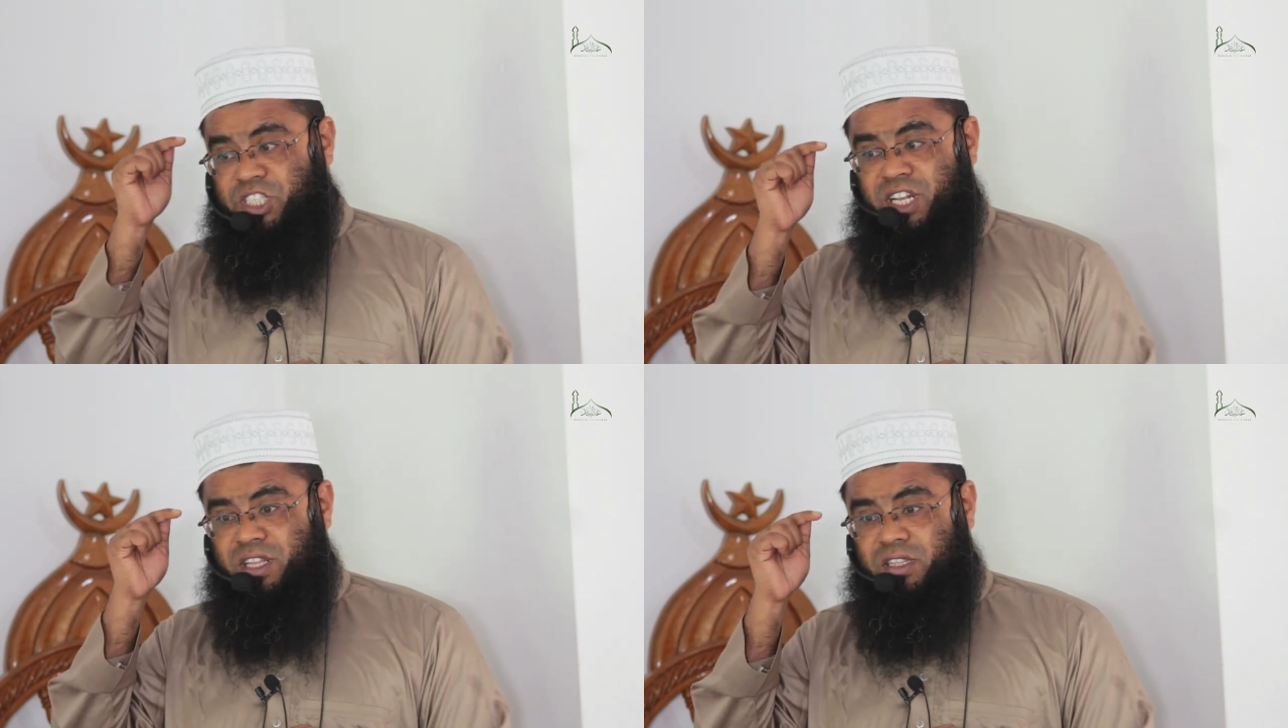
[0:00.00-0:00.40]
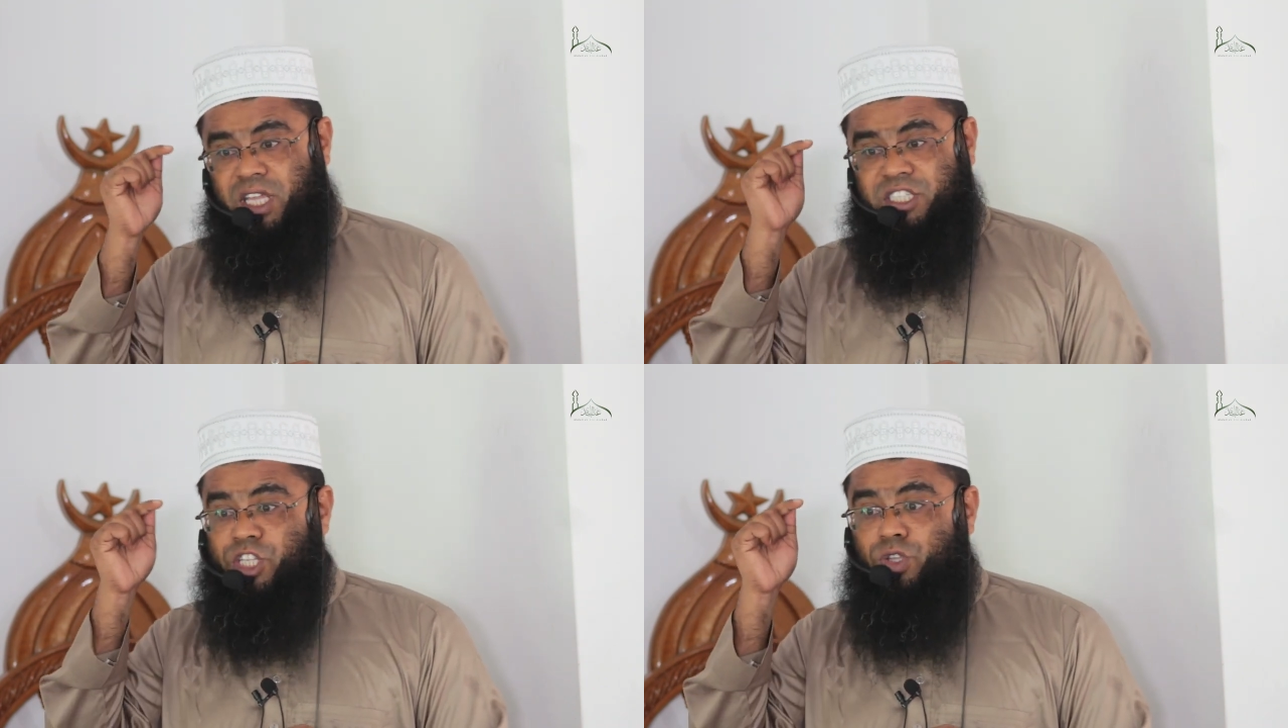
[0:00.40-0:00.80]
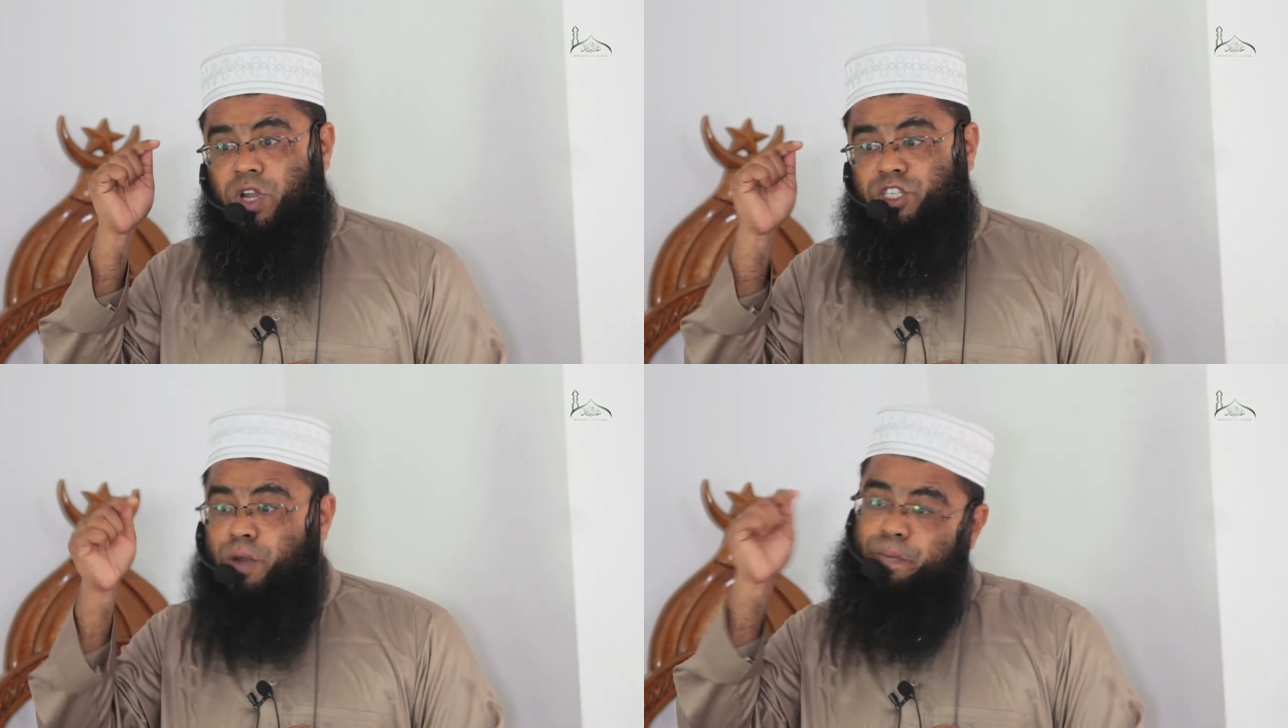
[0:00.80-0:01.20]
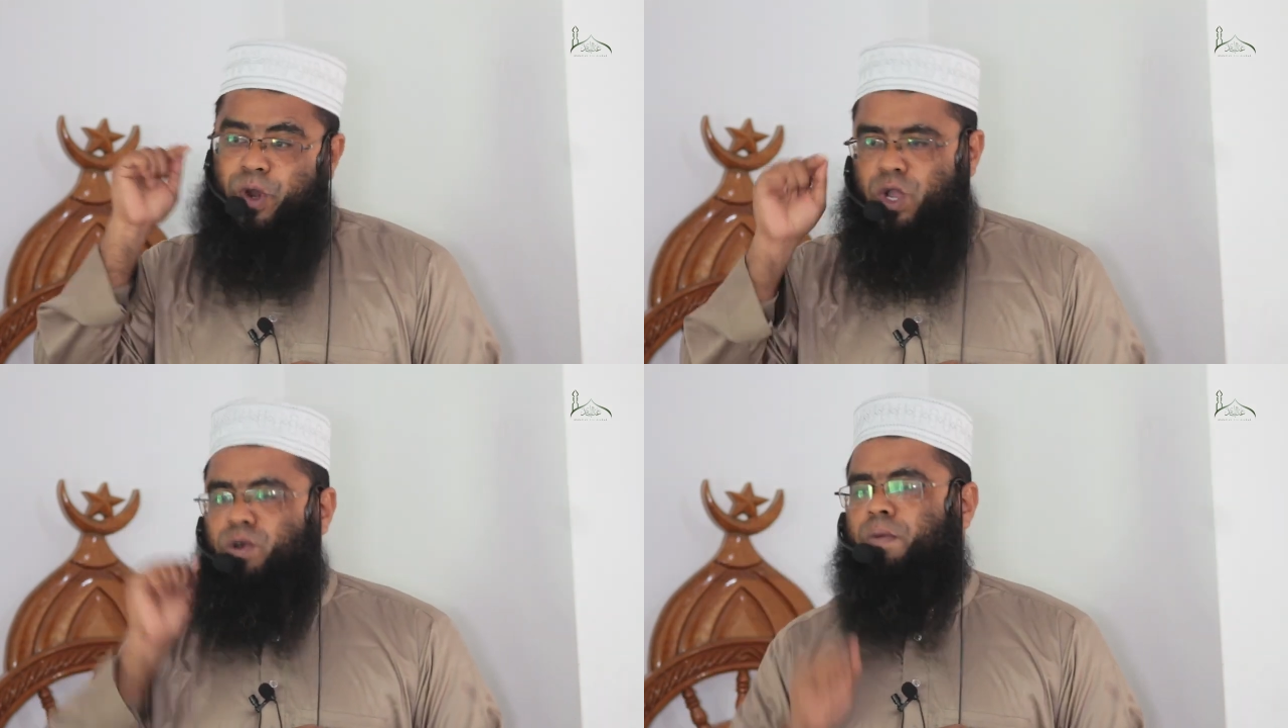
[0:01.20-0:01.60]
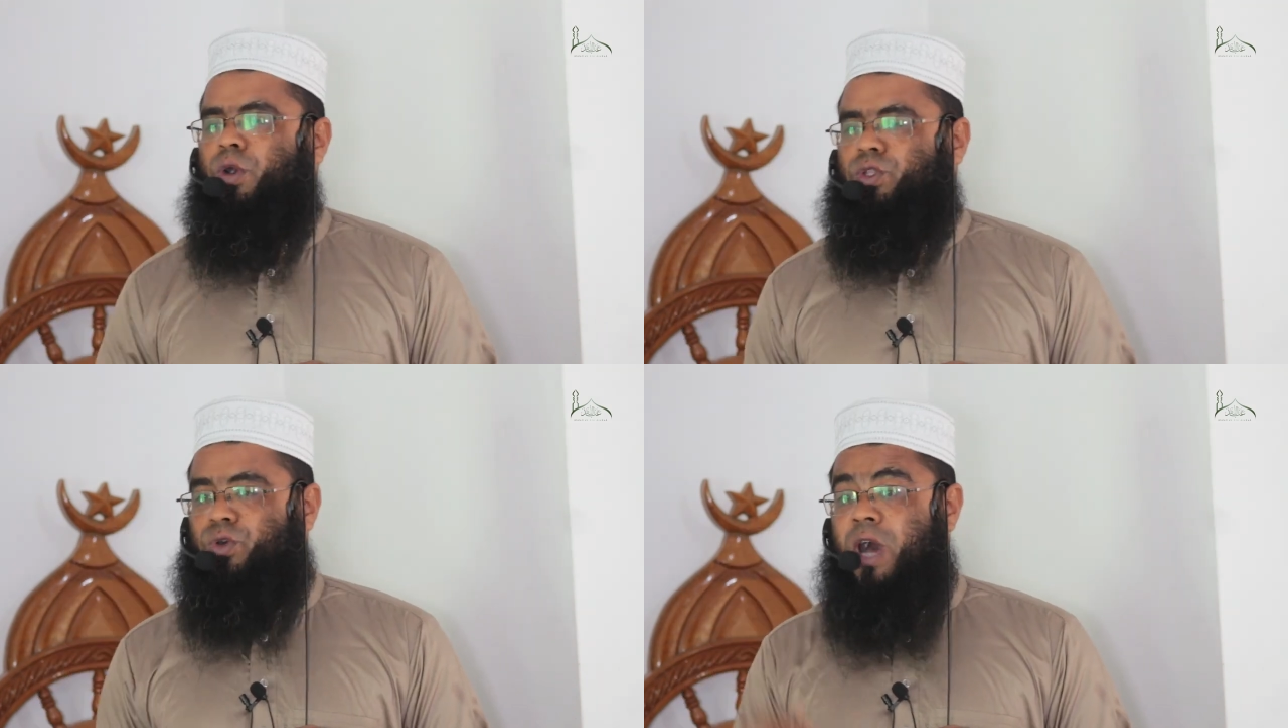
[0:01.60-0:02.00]
চিন্তা চেতনা সম্পর্কেও
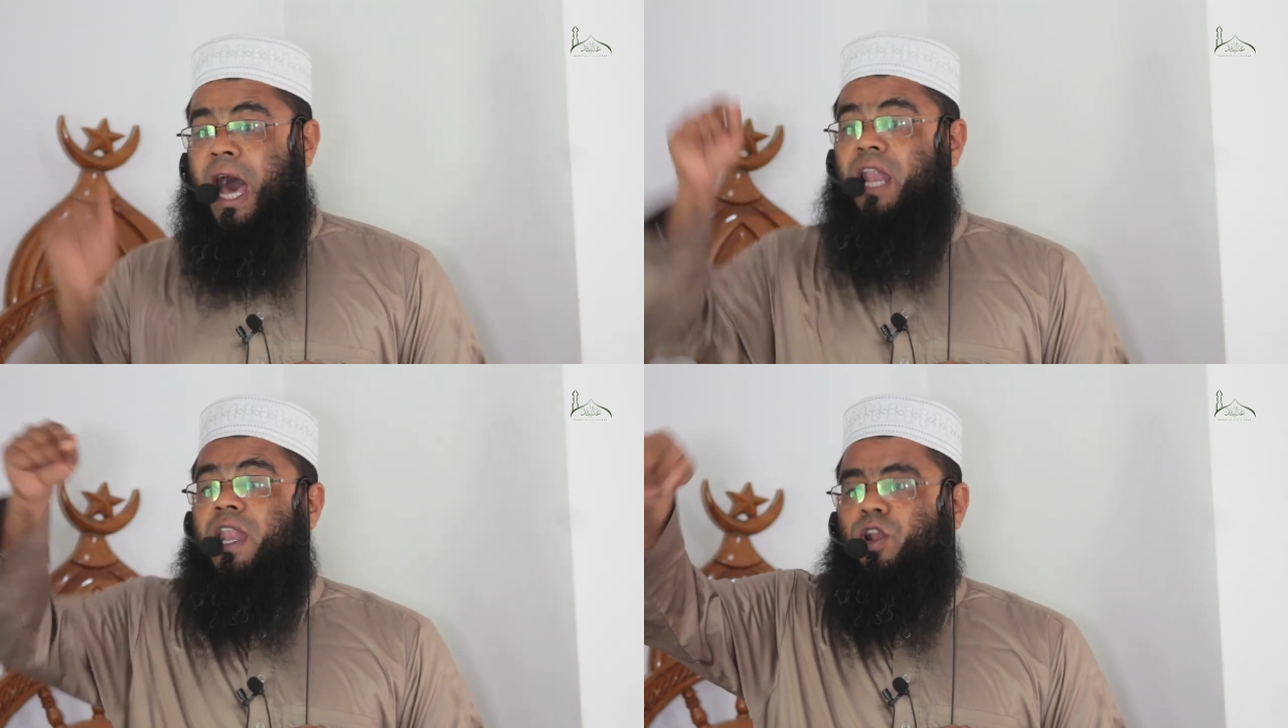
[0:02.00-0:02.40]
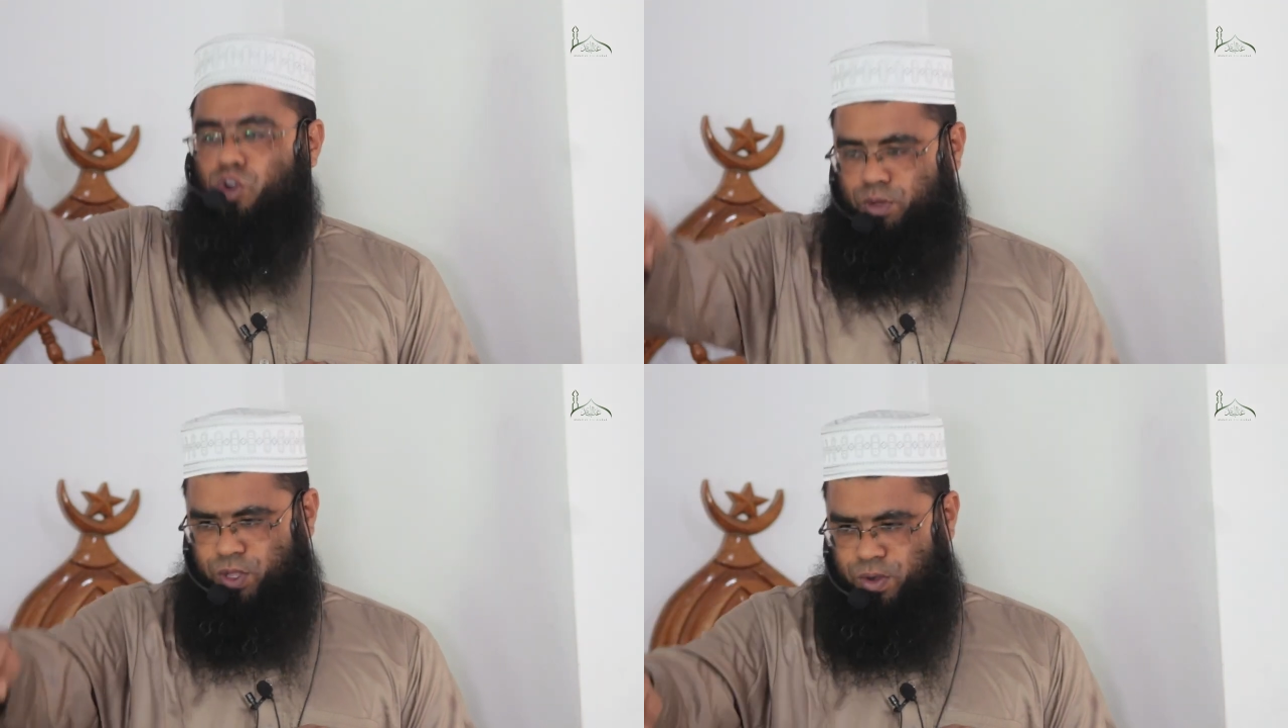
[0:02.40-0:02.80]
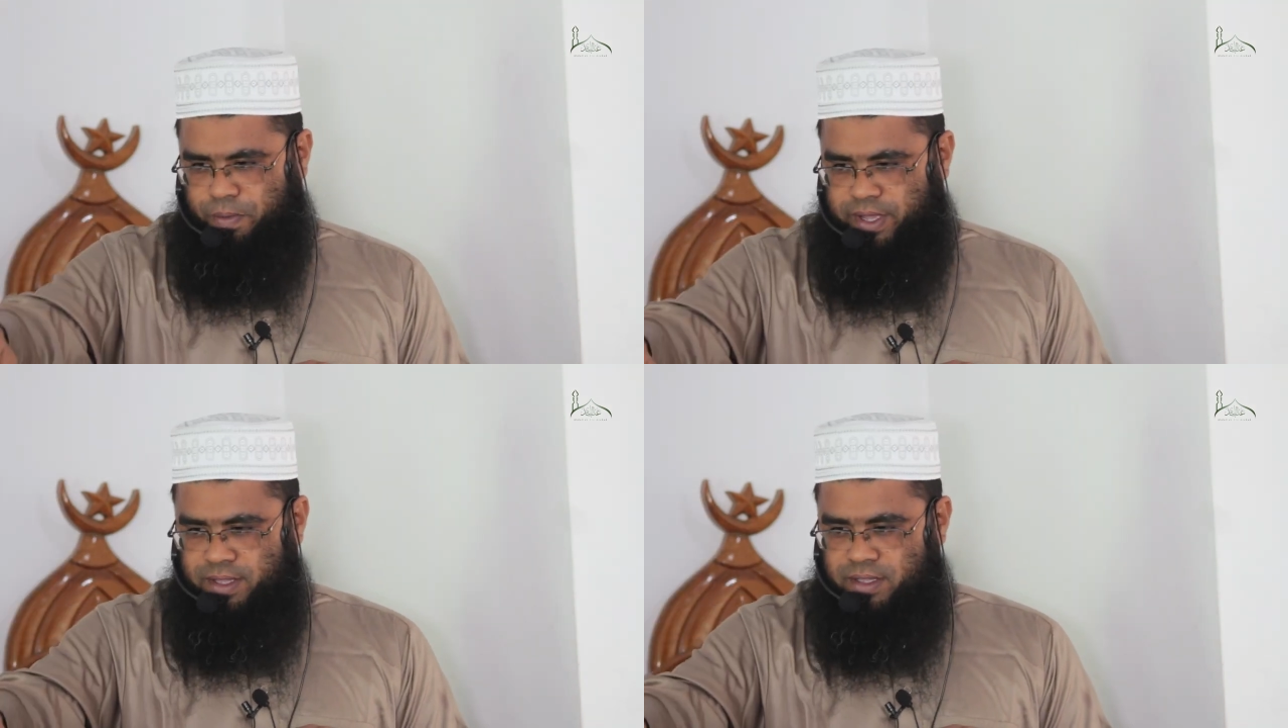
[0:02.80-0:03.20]
অবগত আল্লাহর অনুমতি করবে